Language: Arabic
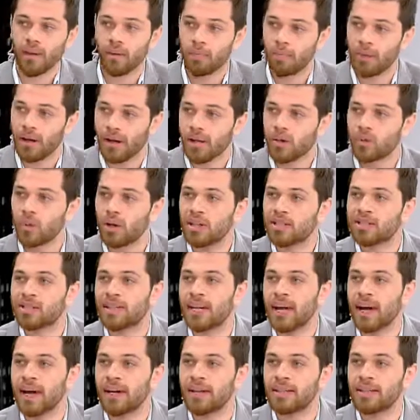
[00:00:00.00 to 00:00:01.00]
بهالكواليتي
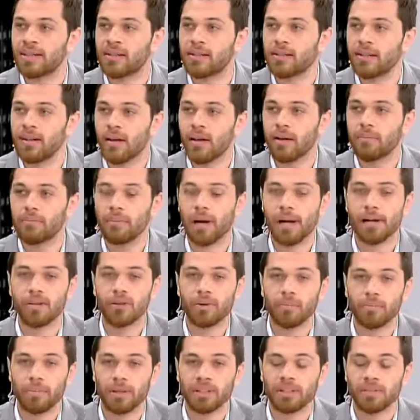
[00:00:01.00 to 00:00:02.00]
العاليه
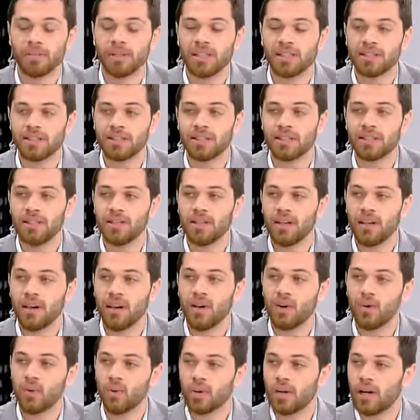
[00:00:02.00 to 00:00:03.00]
بهالكومباتيبلتي
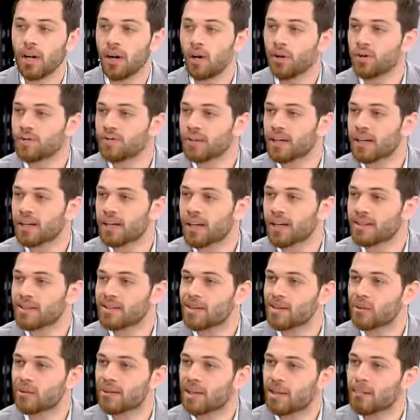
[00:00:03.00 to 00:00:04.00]
والحلو فيها
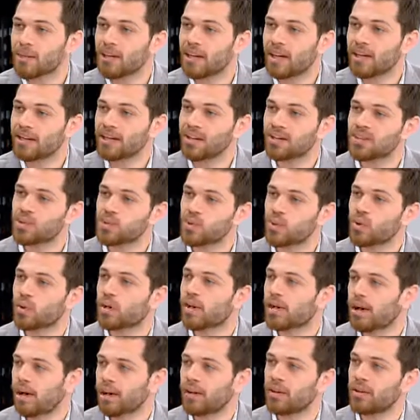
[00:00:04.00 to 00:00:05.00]
كاتيا انه كمان عندها
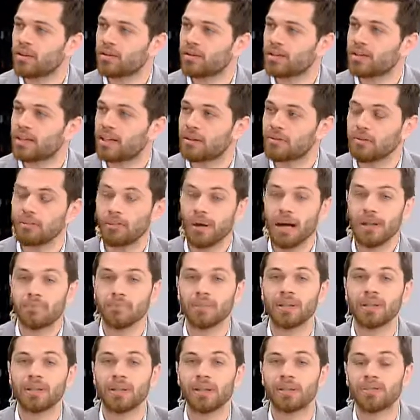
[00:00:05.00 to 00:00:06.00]
ستور لها يعني من بعد
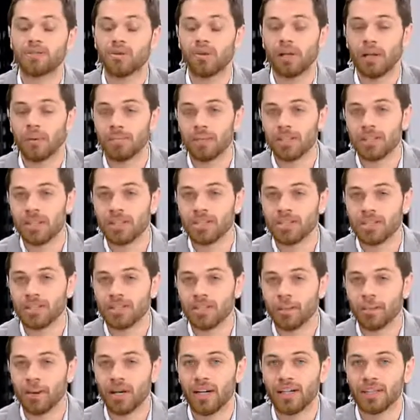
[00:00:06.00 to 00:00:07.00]
ما تنزلوا الابلكيشن
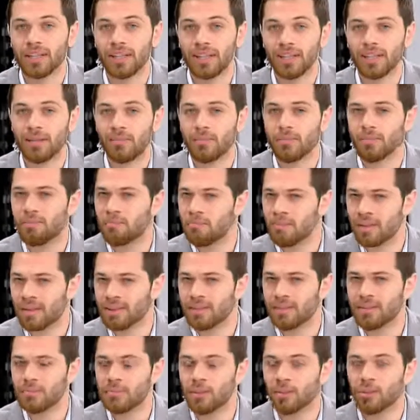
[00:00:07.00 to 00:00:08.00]
تبعها يلي هي
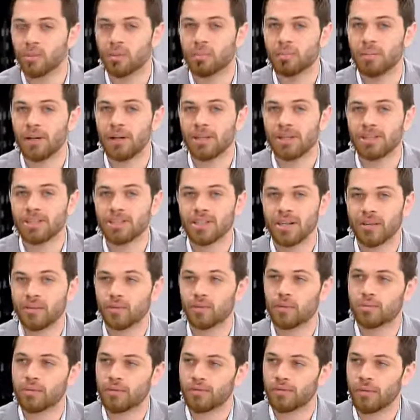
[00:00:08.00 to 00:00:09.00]
بعتقد بتكون ببلاش لان
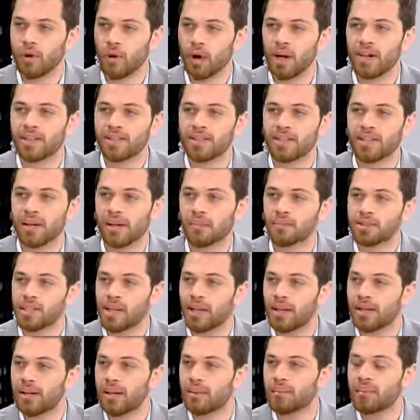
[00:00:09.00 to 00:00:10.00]
انتم بتدفعوا حق الساعه مش
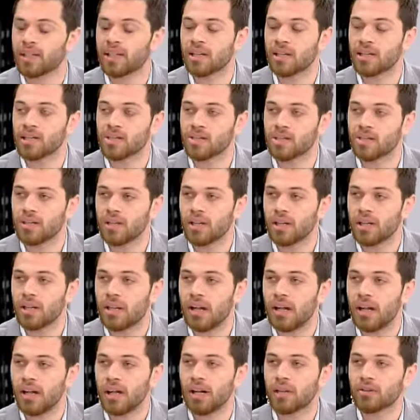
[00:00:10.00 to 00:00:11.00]
حق الابلكيشن
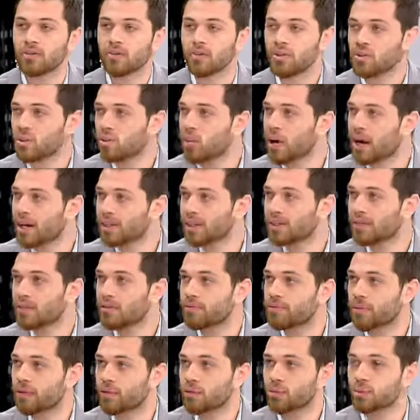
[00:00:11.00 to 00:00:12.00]
لتوصلوها على
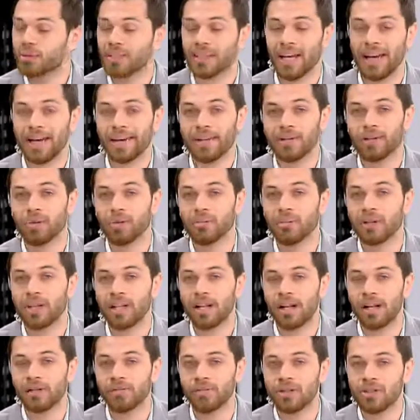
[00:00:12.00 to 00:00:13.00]
التليفون وتتحكموا
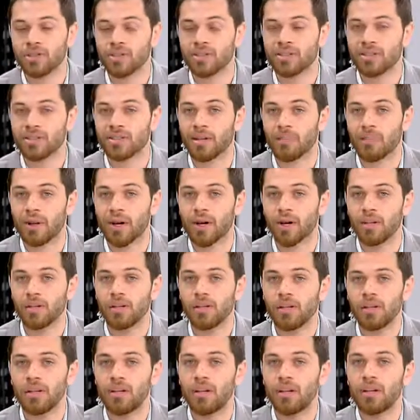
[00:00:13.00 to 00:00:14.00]
بكل هالفيتشرز تبعها
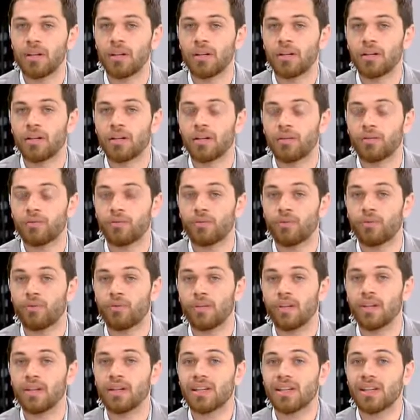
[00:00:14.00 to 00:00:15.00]
آه،
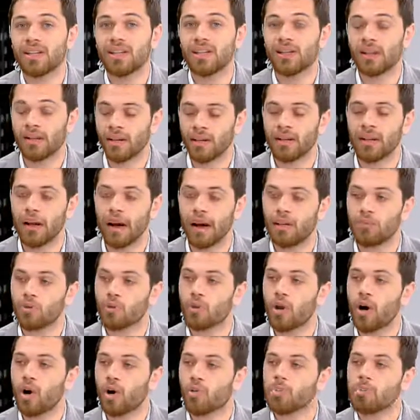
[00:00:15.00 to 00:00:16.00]
في
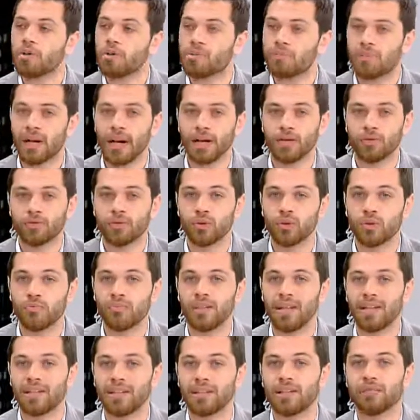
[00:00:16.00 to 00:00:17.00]
عملوها اوبن بلاتفورم
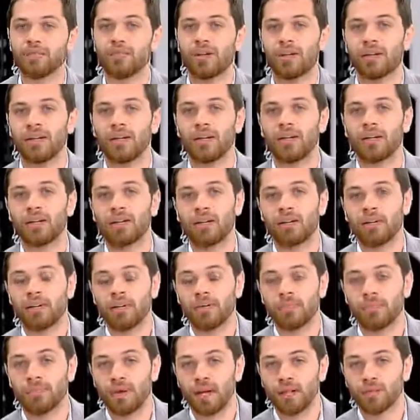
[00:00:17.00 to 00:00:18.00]
يعني كيف عندنا
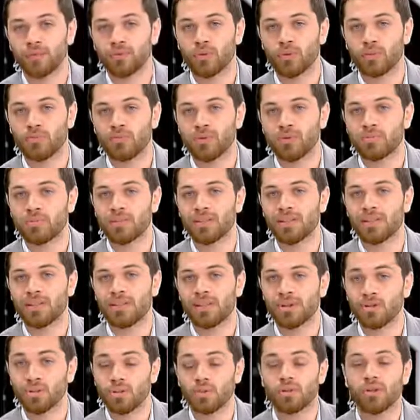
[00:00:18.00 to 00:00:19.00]
البلاتفورمز
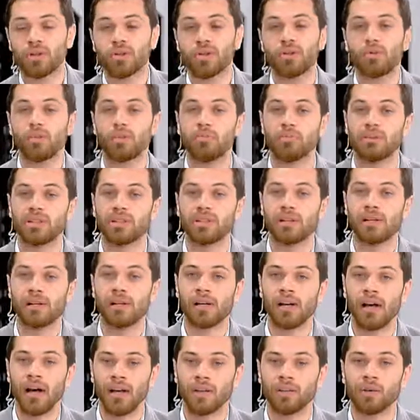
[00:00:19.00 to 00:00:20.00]
مثل جوجل
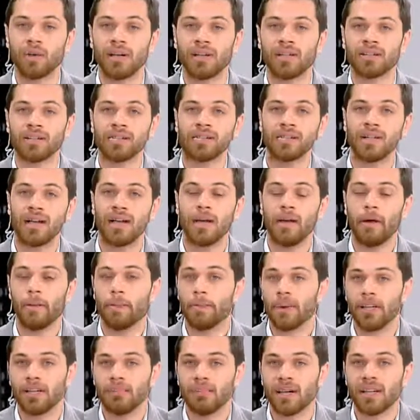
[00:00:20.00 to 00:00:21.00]
ومثل اي او اس
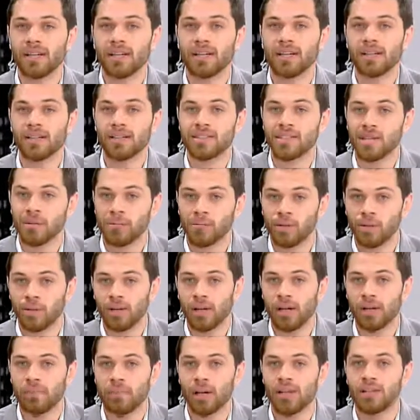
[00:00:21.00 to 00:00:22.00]
مين ما كان اذا
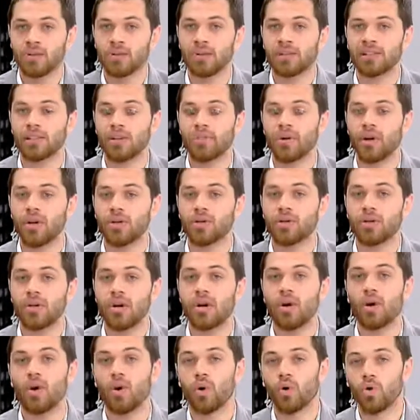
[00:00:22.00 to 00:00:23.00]
بيقرا المانيول تبعهم
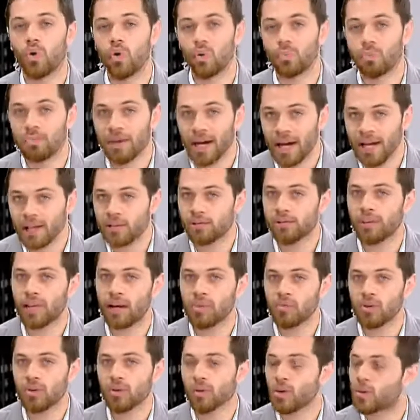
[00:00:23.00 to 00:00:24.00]
وهو بيعرف
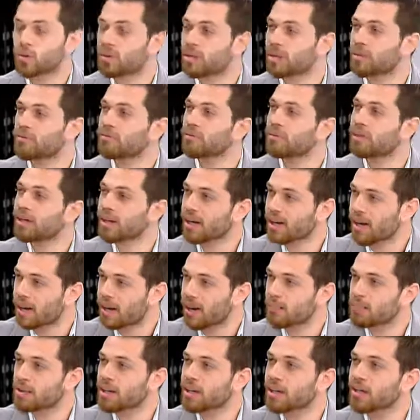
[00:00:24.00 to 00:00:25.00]
يعمل كودينج في يخلق
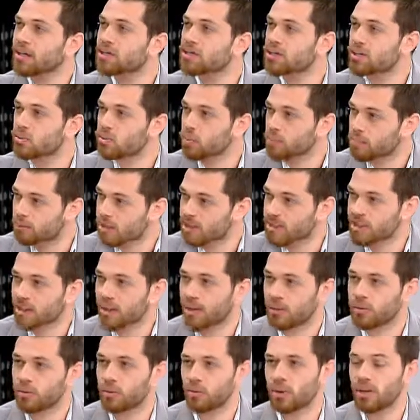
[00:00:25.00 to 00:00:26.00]
ابلكيشن وبتنزل
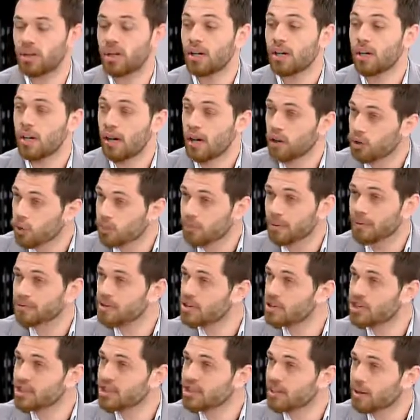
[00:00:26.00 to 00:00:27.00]
عندهم اليوم نفس
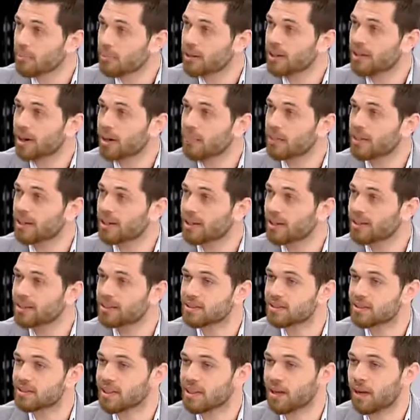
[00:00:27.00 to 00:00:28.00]
الشيء كمان عمل لهيدي
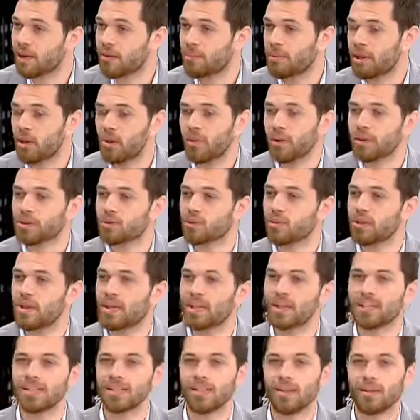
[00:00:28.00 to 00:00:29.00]
الساعه باول صوره
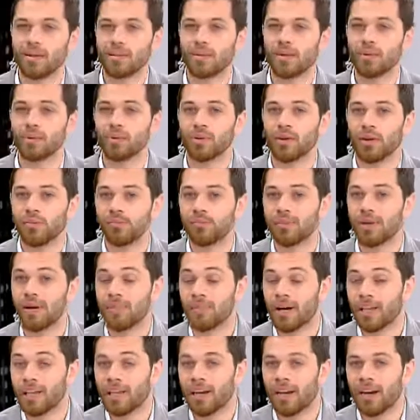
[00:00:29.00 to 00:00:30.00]
هيك اذا انتبهتوا كان فيها
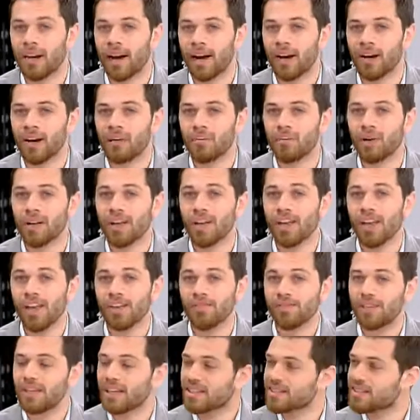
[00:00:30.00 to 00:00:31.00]
بعض الالعاب
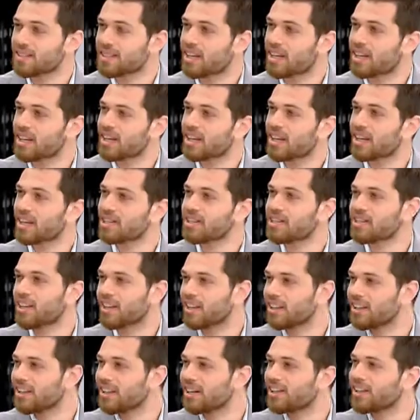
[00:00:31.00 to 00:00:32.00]
فيها سنيك
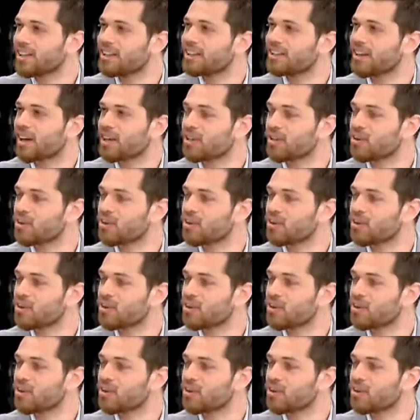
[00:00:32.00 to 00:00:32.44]
هالشهيره اللي كانت على